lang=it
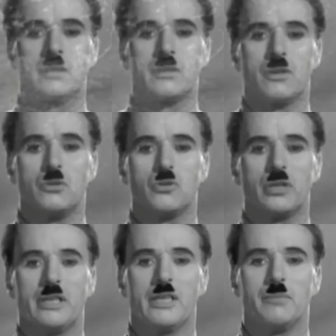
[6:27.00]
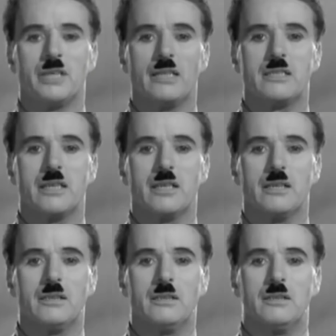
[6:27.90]
coloro che mi odono io dico,
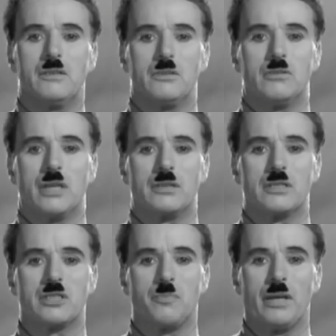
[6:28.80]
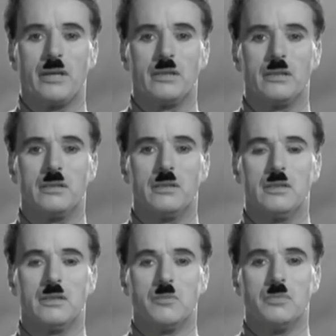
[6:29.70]
non disperate.
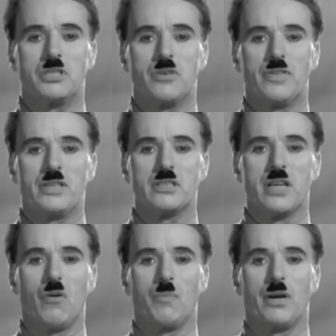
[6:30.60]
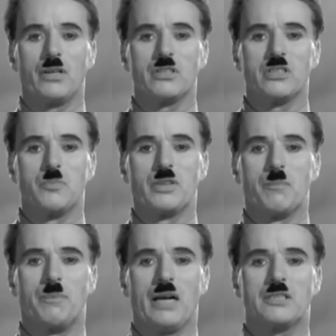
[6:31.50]
L'avidità che ci comanda è
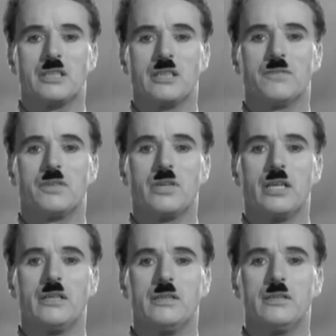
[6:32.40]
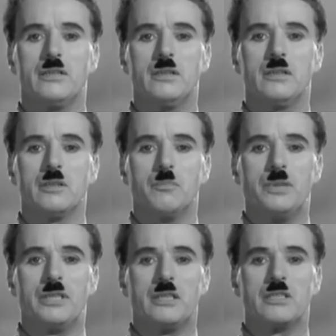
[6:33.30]
solamente un male passeggero,
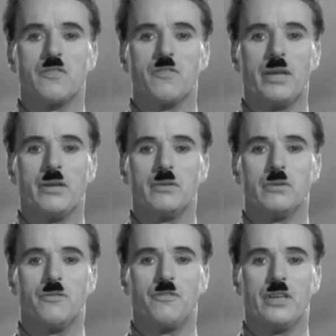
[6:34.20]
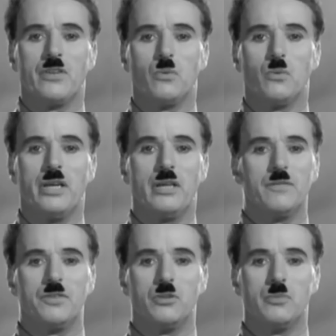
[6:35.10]
l'amarezza di uomini che temono le vie
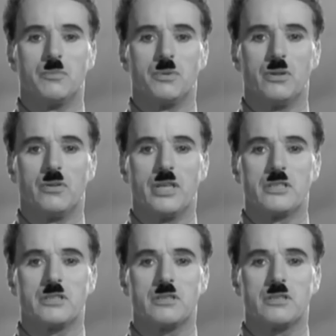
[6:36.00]
del progresso umano.